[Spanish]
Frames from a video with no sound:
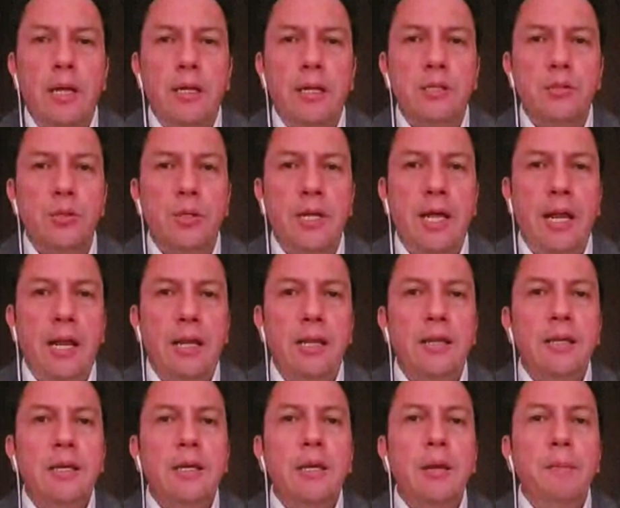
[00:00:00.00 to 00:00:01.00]
total nacional,
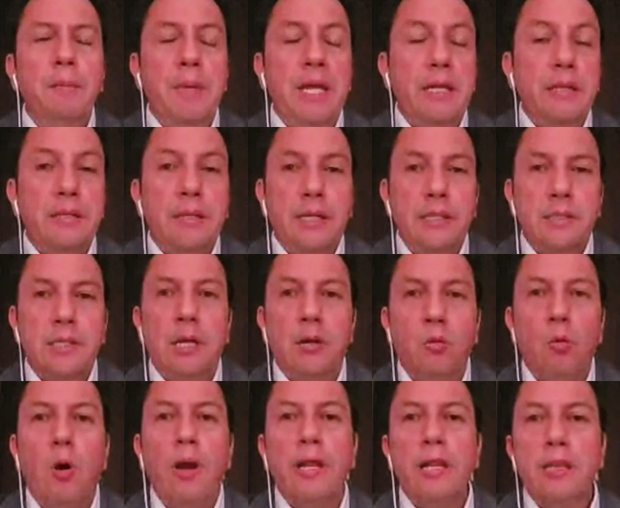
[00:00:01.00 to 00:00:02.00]
mientras que
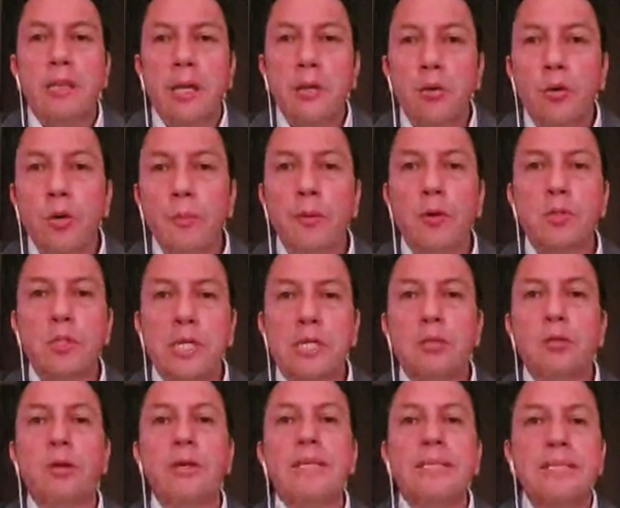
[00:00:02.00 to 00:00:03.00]
el
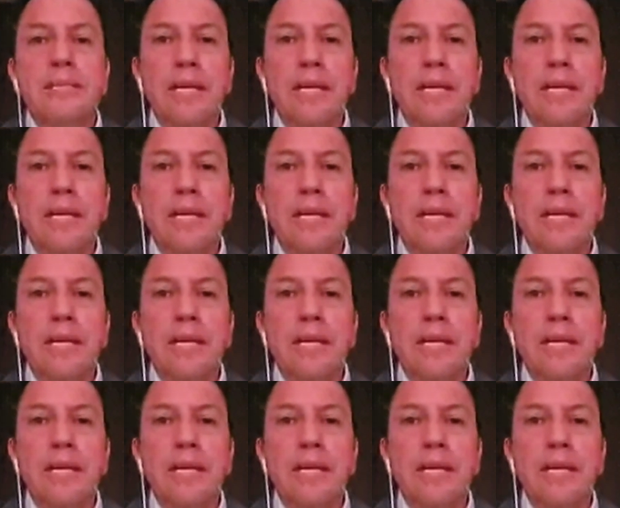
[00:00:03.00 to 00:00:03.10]
41%